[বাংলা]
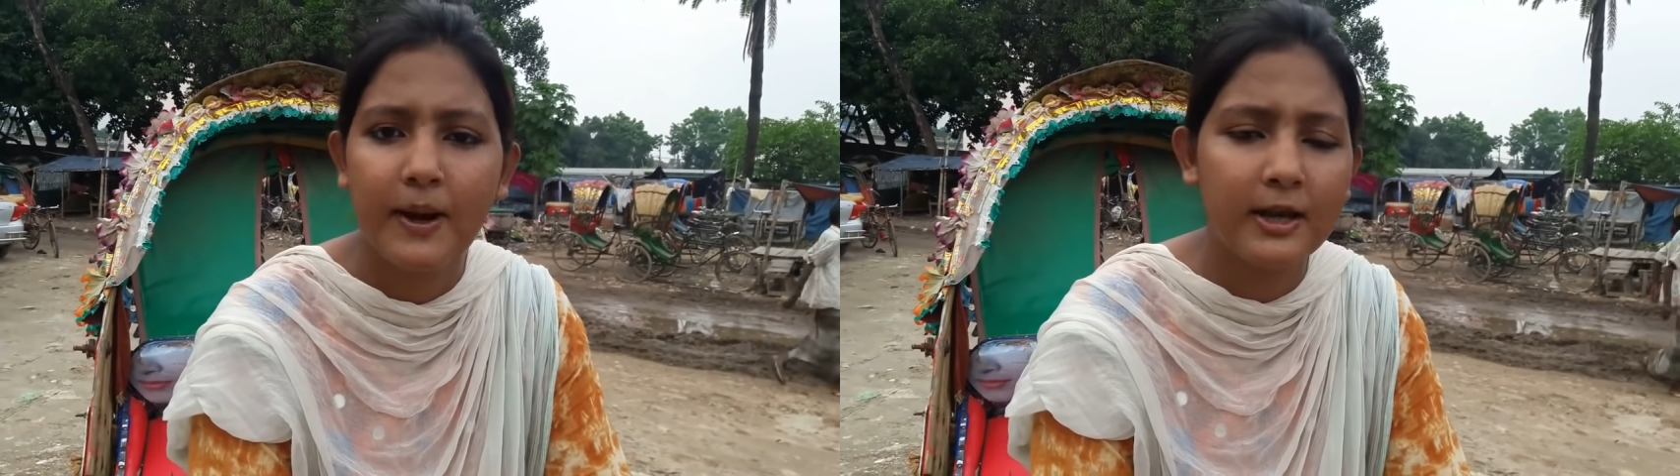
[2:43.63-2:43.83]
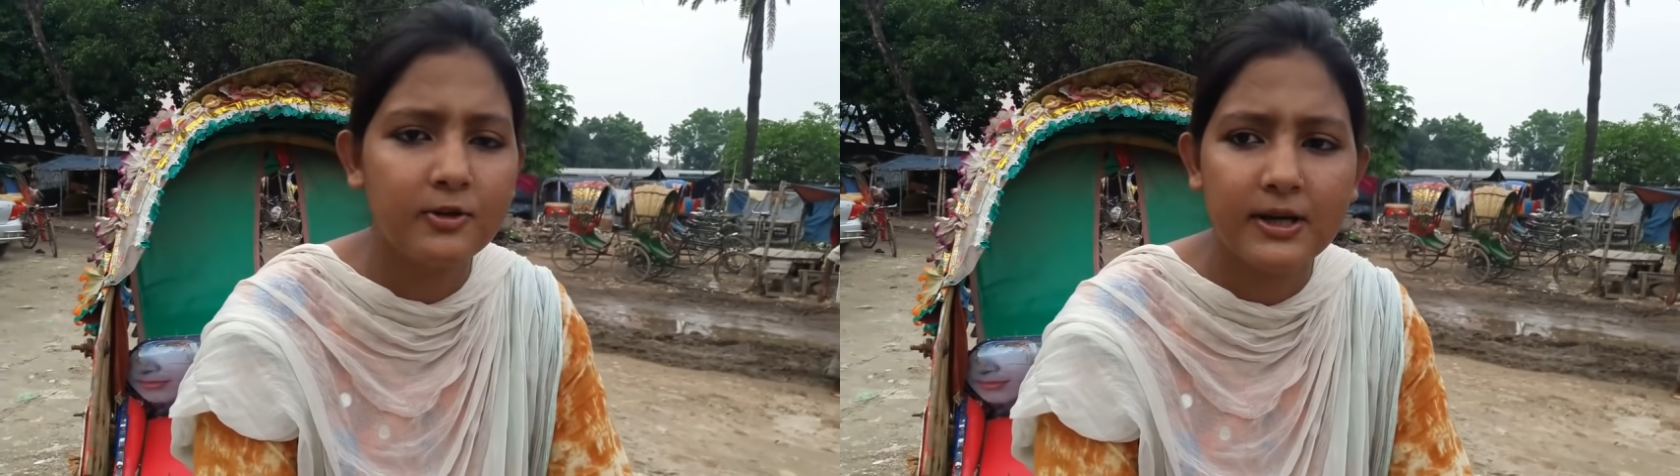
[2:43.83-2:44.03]

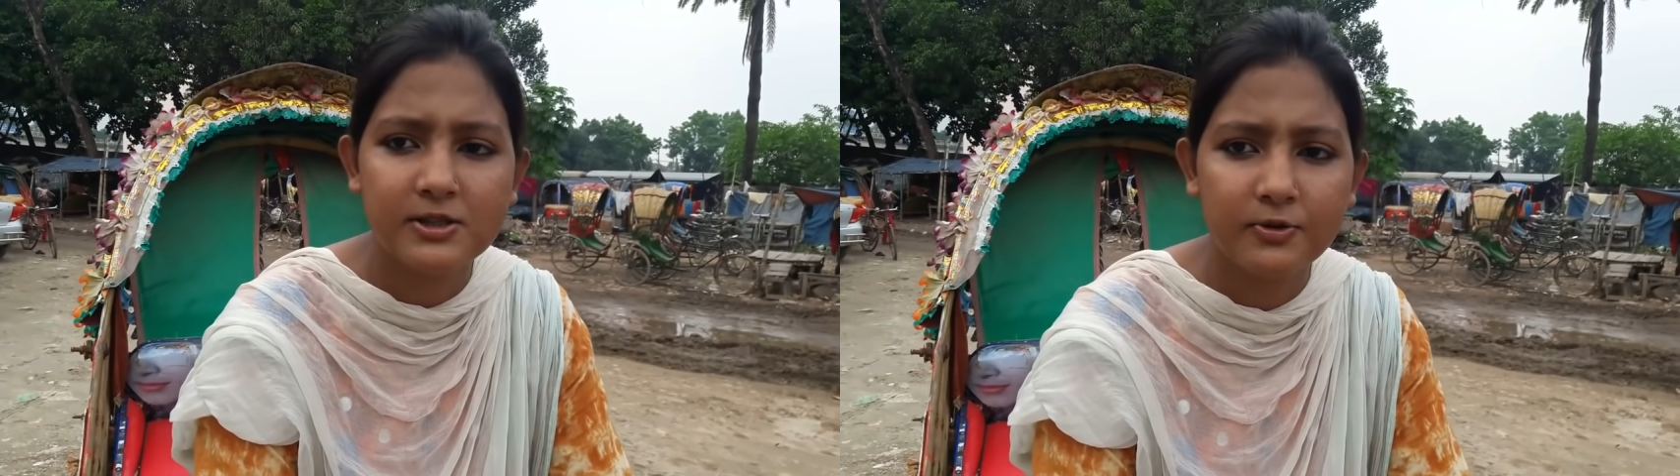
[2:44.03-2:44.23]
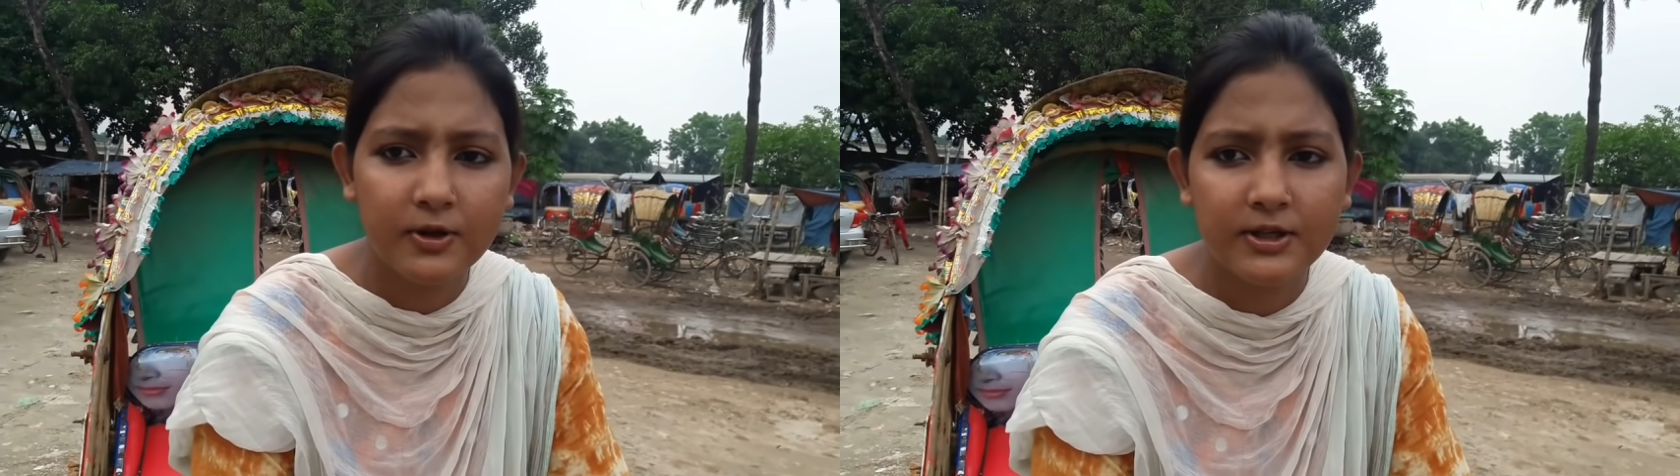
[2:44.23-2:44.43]
ভালো
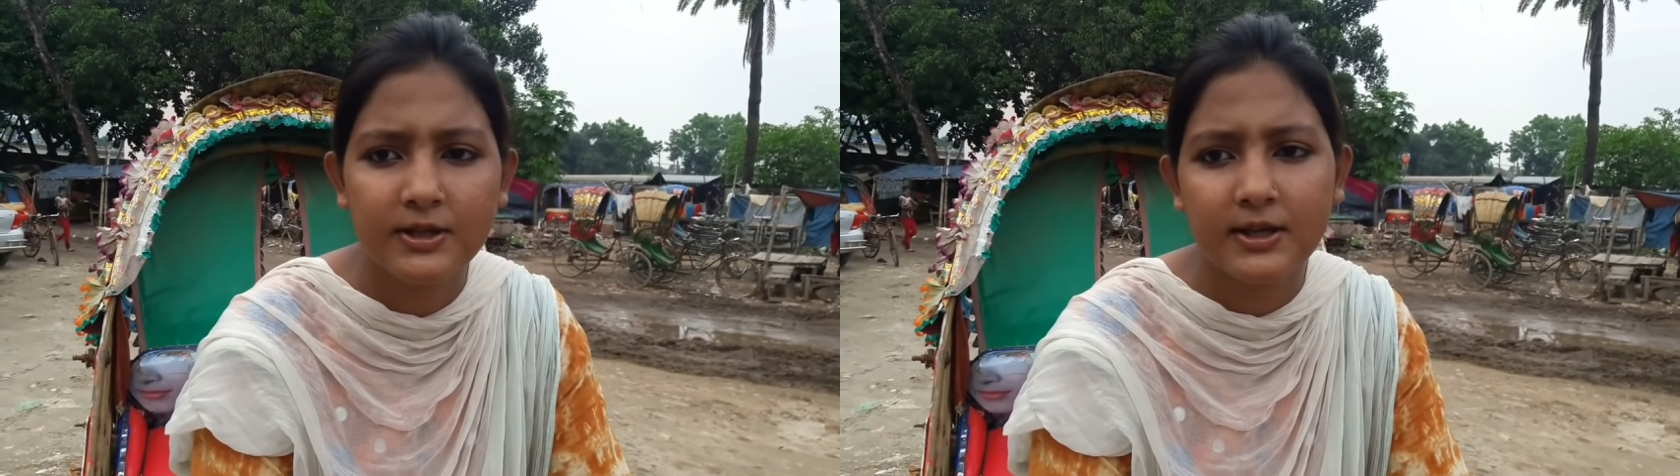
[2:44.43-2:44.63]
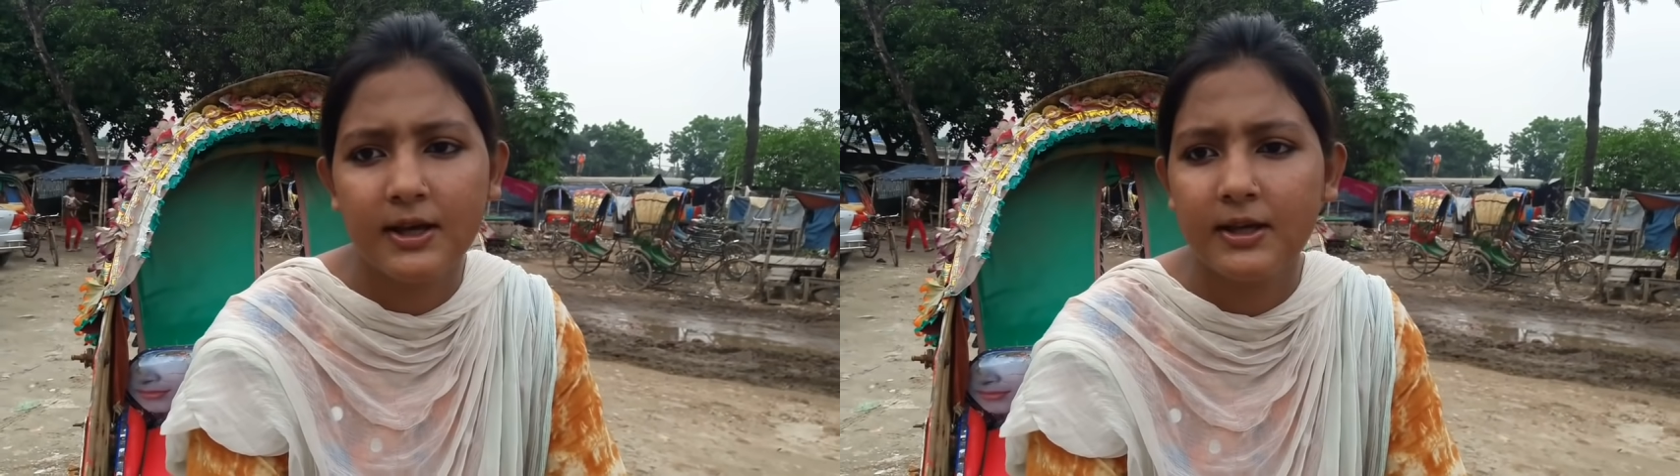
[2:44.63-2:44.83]
কাজ করি
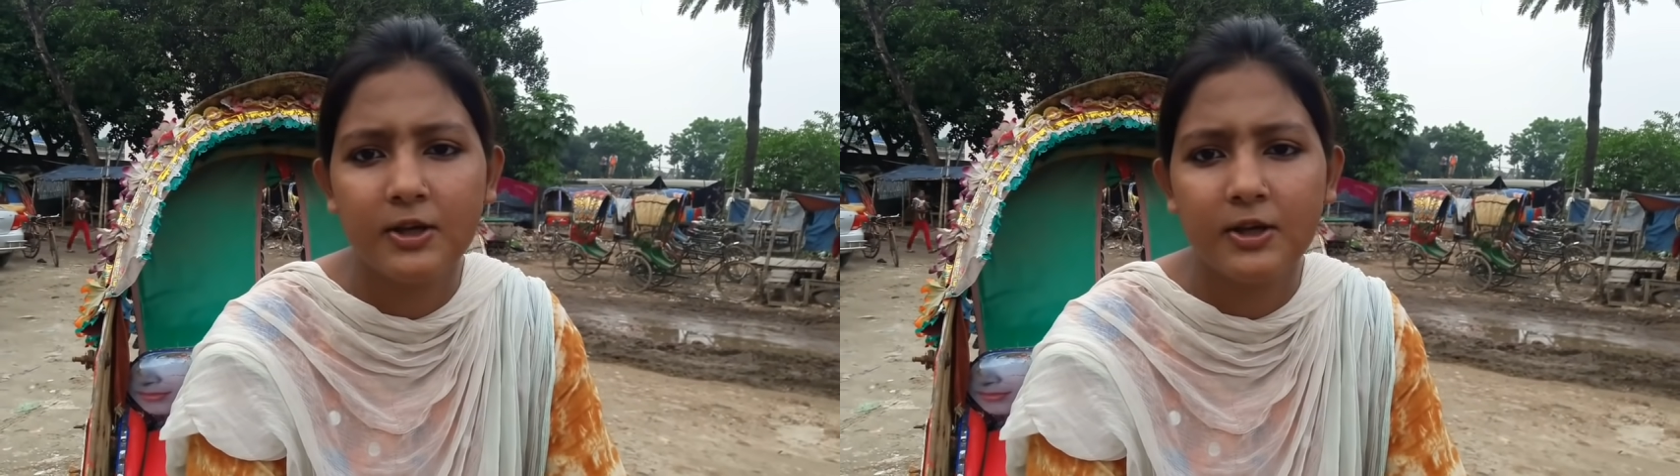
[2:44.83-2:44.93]
দেখে